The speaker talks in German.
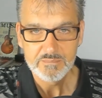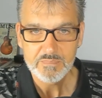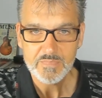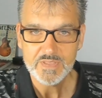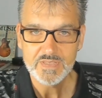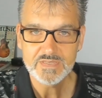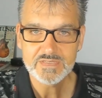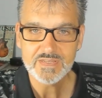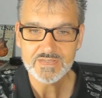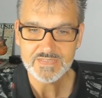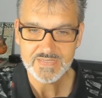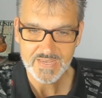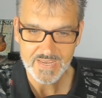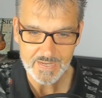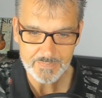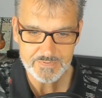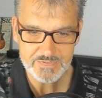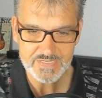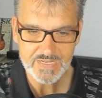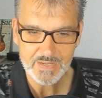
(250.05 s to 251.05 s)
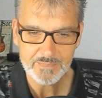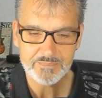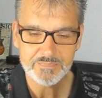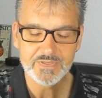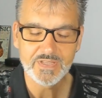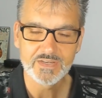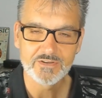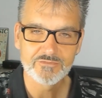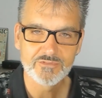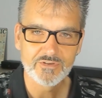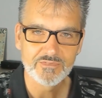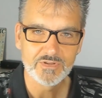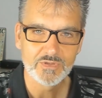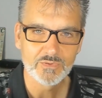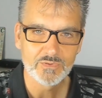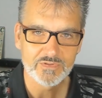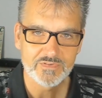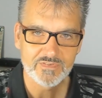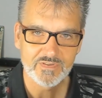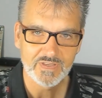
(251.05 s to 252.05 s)
ist das Herbst-Update für
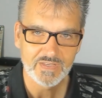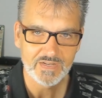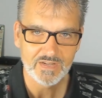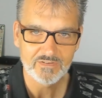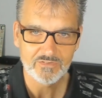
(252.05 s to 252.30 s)
Windows 10,